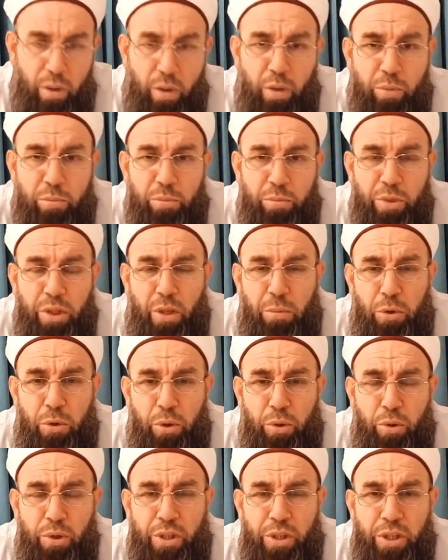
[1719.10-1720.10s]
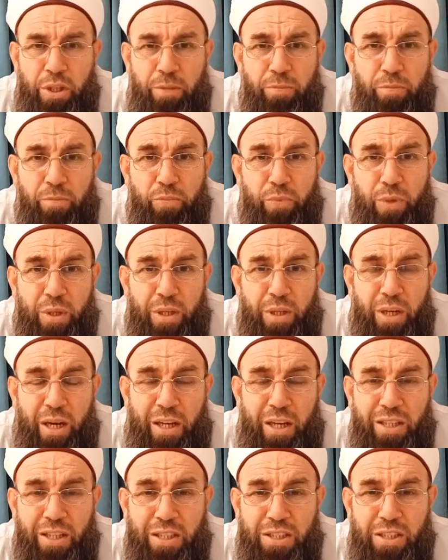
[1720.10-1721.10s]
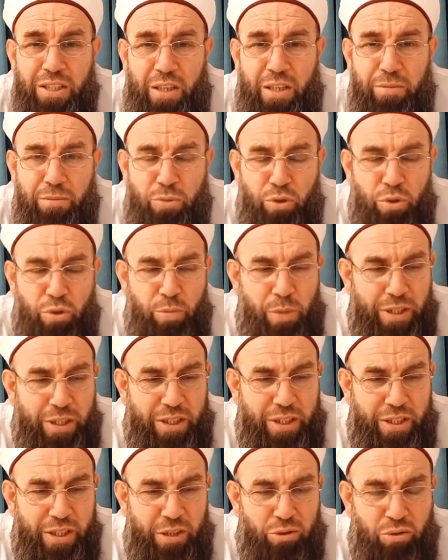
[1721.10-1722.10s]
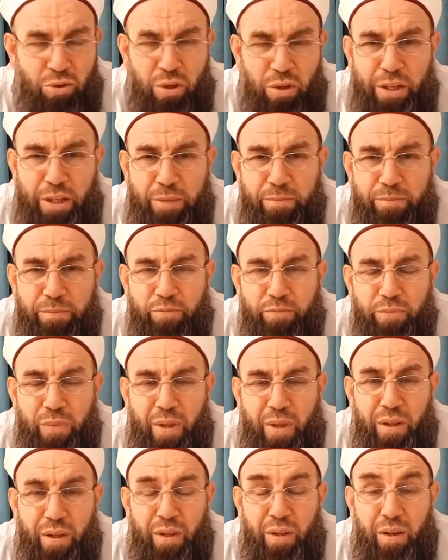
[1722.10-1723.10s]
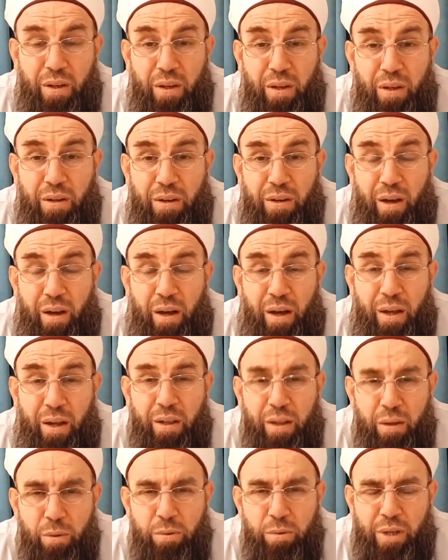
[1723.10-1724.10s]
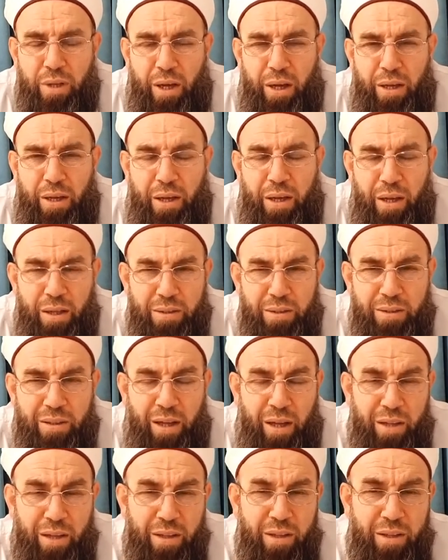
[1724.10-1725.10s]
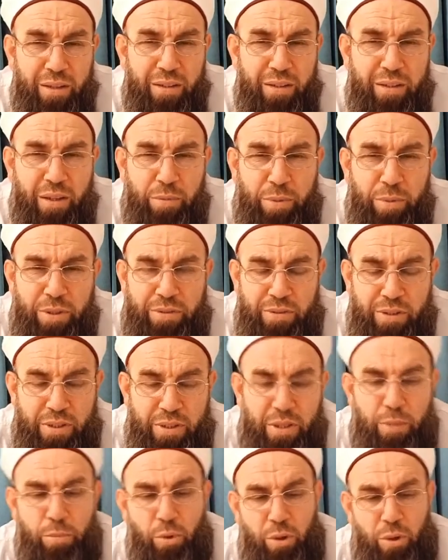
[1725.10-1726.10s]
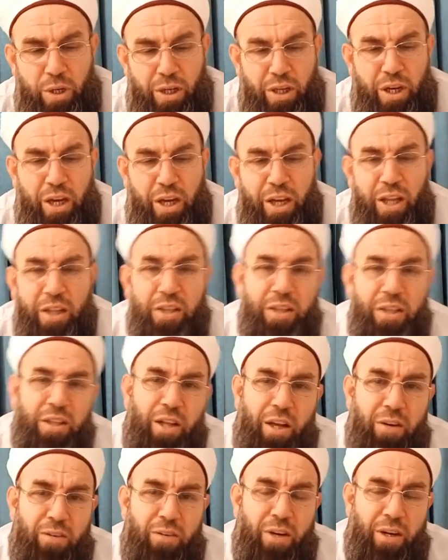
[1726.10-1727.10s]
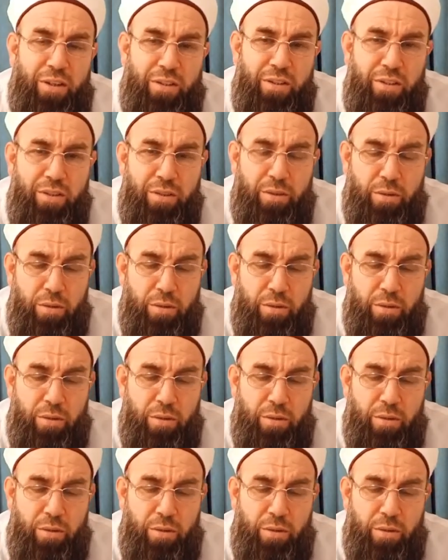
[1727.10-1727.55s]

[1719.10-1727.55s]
Bir de bakıyor ki kardeşlerim şu bilgiyi de söyleyeyim. Allahu Teala dağların tepesinde böyle kayalıklar vardır.